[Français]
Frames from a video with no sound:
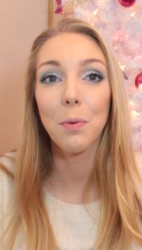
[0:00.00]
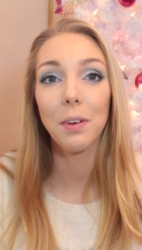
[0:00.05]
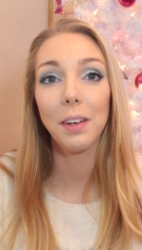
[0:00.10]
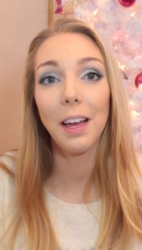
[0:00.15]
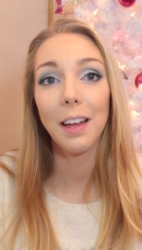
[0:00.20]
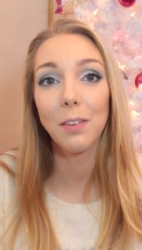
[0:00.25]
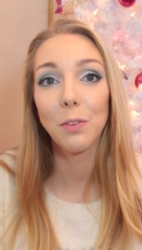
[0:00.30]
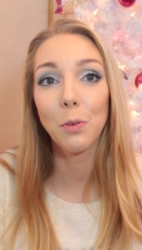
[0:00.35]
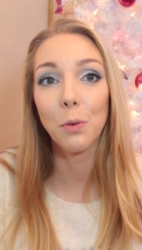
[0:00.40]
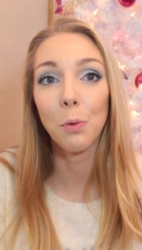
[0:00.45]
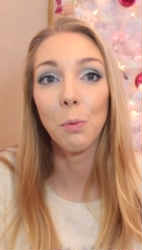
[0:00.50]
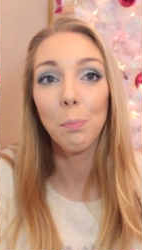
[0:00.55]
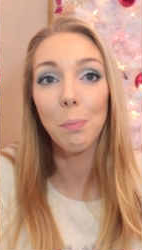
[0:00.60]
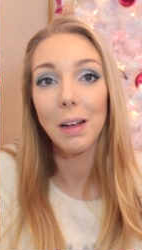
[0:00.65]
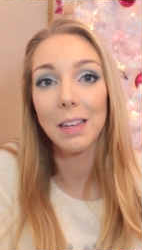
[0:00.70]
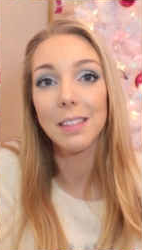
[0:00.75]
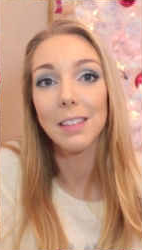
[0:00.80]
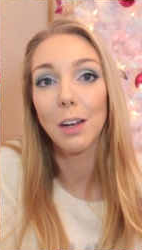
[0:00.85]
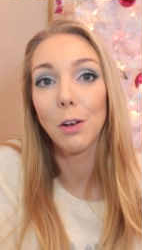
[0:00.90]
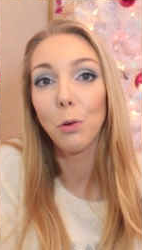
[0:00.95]
on regarde
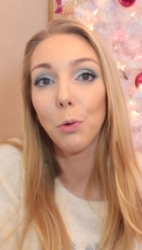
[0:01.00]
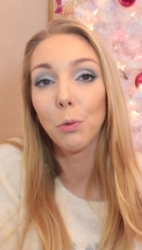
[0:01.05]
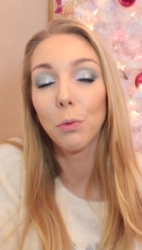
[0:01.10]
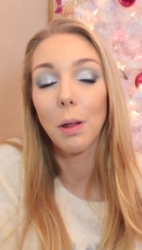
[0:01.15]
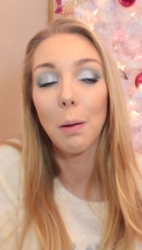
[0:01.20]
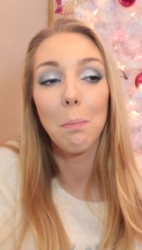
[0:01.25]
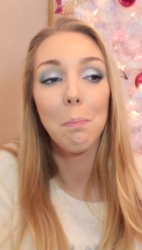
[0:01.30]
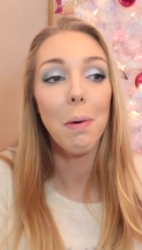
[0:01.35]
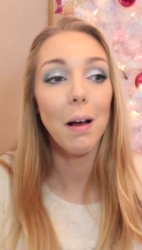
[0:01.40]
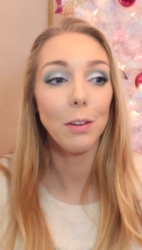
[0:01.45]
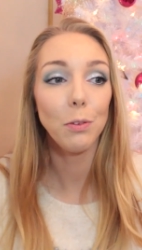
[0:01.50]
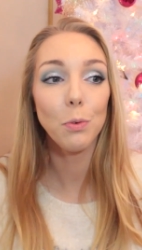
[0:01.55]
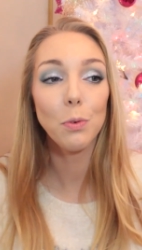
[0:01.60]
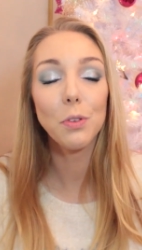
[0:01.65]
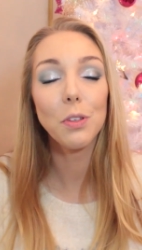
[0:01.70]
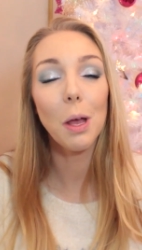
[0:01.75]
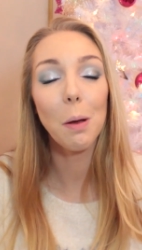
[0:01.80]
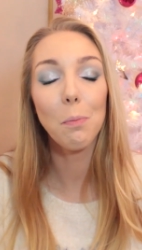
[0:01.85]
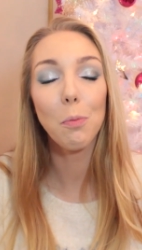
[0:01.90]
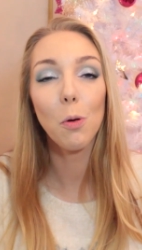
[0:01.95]
pas celles qu'on n'aime pas tout
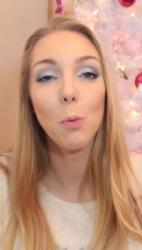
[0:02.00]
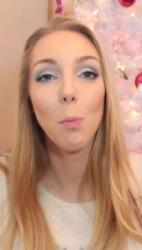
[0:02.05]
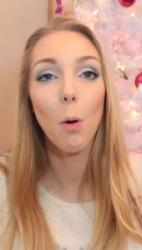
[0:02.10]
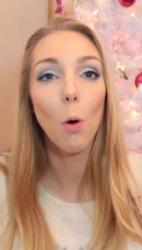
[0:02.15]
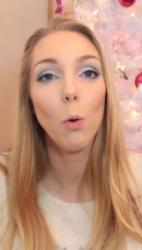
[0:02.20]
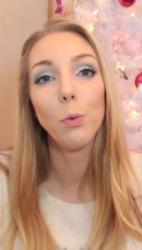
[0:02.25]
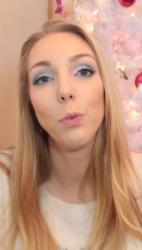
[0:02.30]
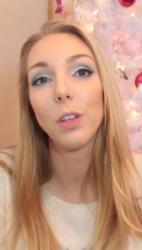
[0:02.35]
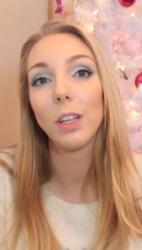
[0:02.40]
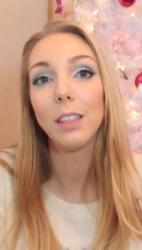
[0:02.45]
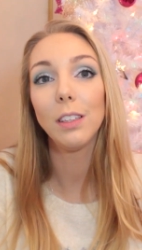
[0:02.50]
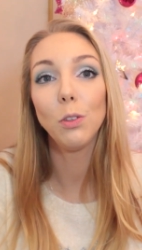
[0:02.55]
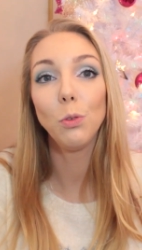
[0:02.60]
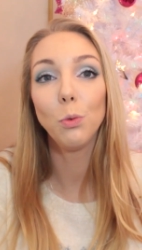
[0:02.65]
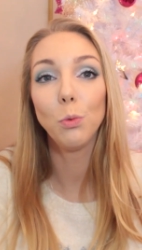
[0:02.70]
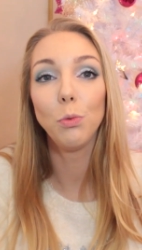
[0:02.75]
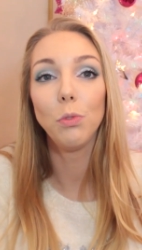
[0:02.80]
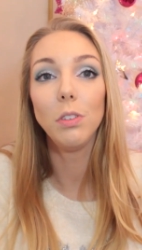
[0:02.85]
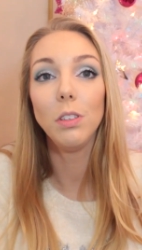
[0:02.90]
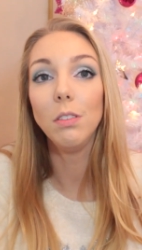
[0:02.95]
simplement ou celles qui
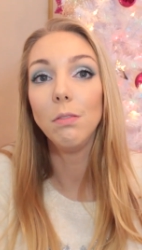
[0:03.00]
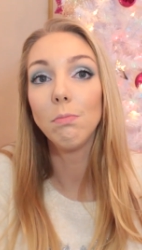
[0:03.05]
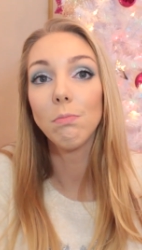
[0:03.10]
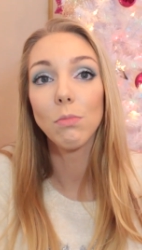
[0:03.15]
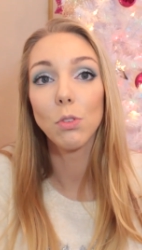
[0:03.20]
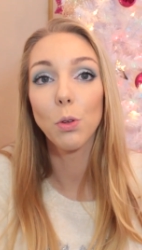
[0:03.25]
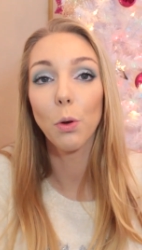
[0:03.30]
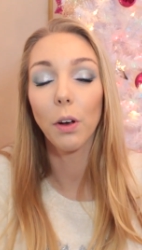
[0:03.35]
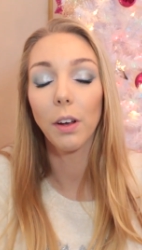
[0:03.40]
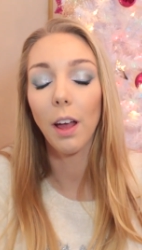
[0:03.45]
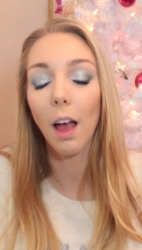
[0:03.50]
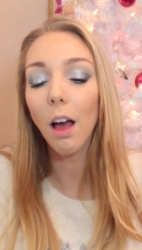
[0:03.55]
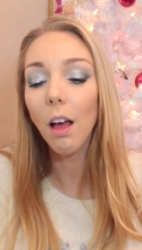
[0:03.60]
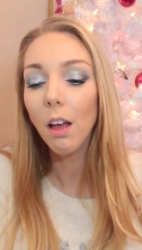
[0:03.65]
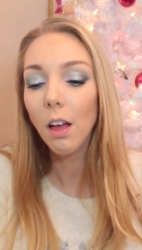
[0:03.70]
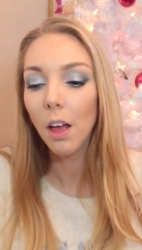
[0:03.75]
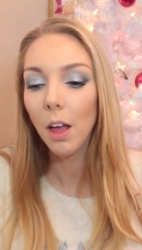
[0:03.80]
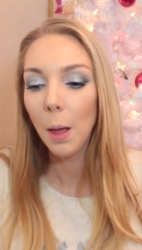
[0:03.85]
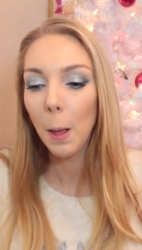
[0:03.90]
nous disent rien.